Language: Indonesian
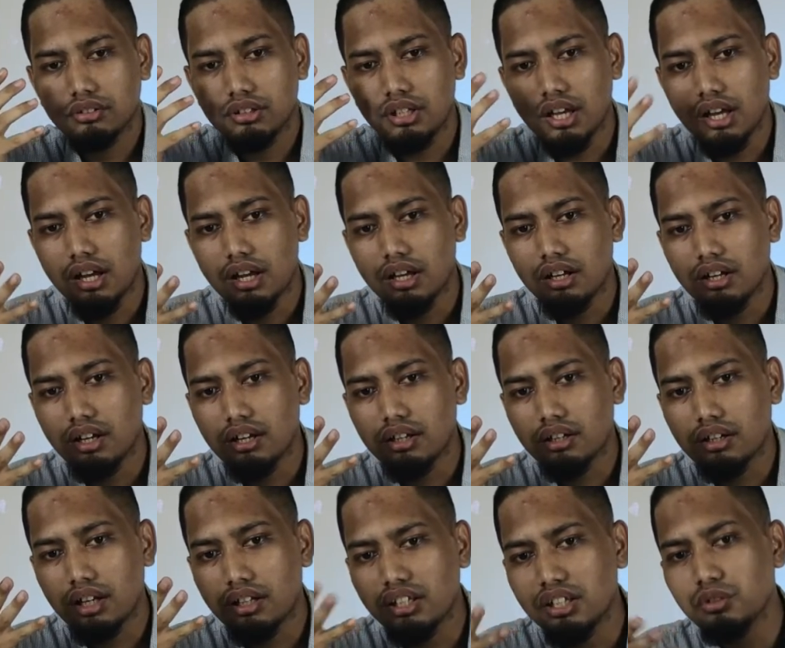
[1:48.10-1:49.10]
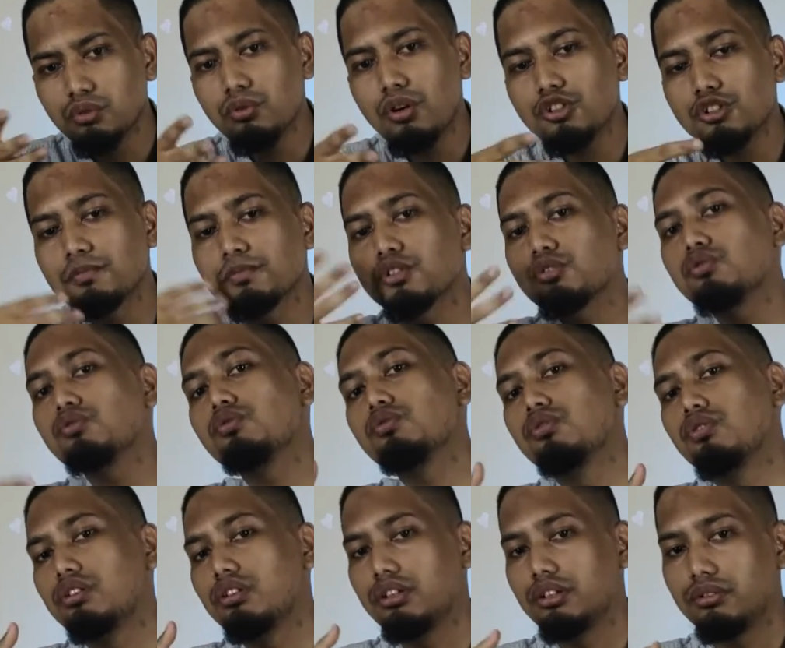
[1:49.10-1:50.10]
ya kalian tuh harus
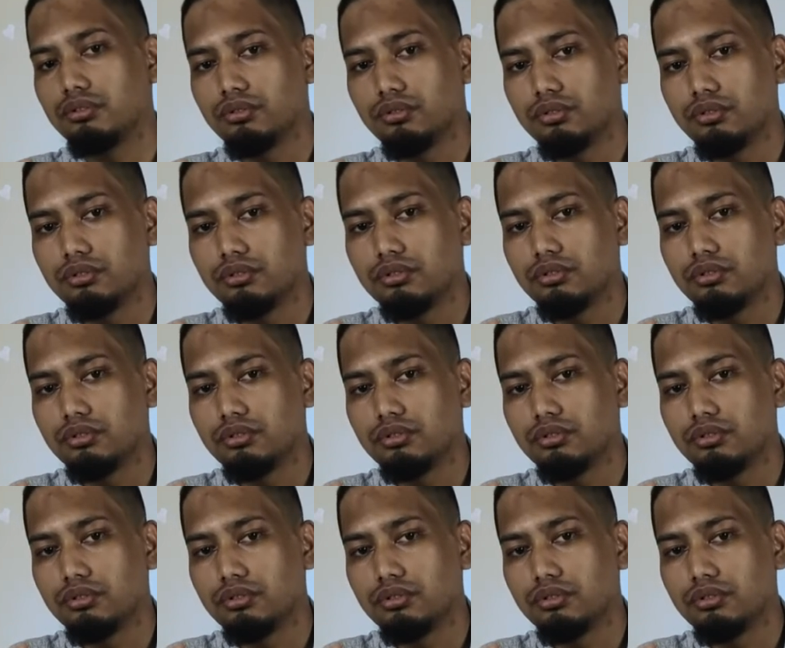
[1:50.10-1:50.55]
bersyukur gitu